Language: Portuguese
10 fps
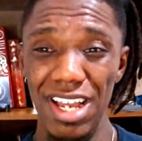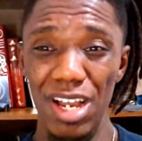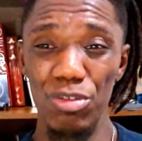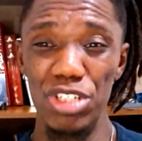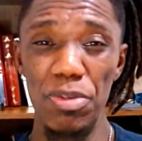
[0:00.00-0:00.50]

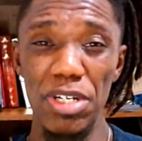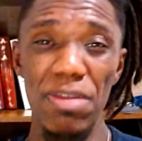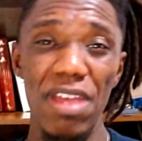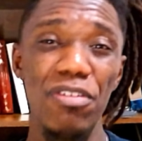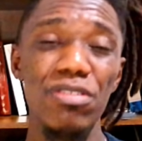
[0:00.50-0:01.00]
um tipo de
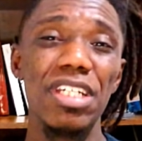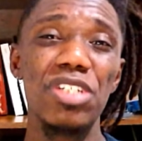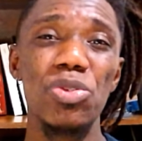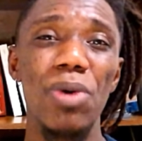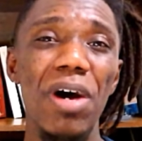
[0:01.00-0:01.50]
perfil
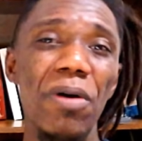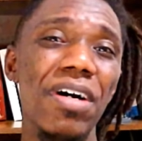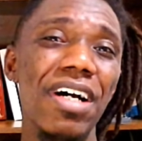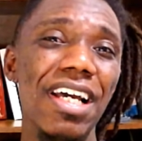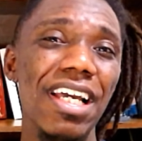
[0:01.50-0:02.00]
sexual
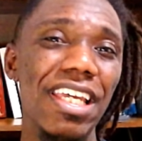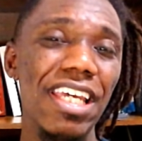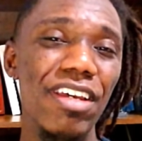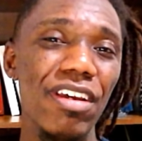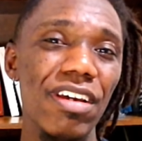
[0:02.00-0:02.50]

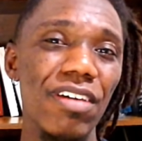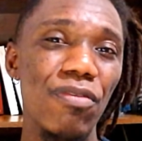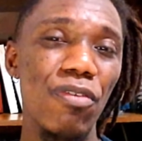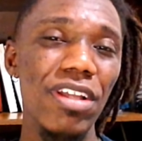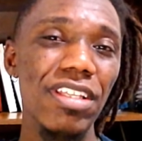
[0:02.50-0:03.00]
que
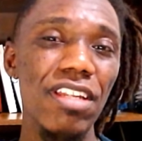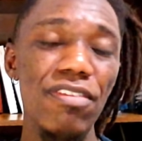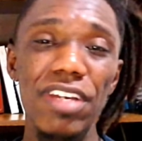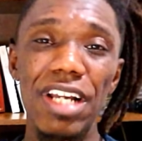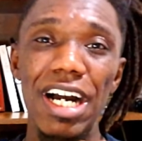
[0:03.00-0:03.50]
foi
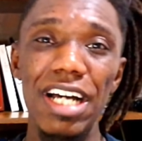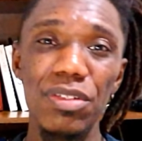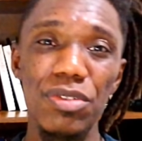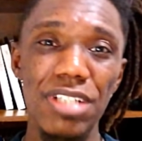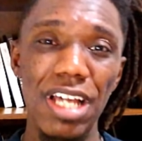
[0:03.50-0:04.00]

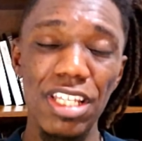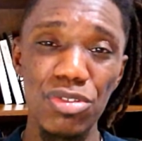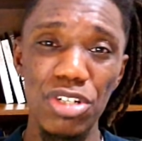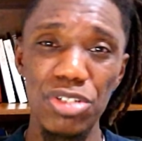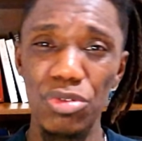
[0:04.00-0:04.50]
danificado já da
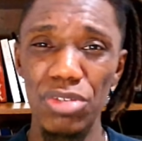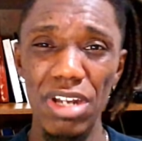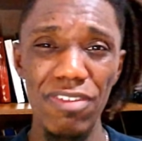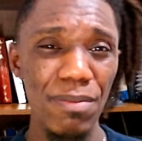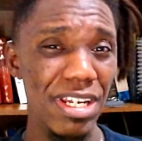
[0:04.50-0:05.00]
sua estrutura
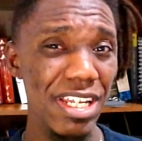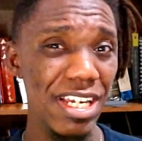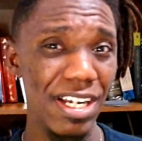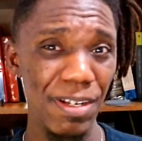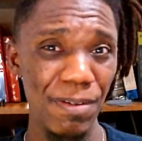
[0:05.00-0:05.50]
familiar.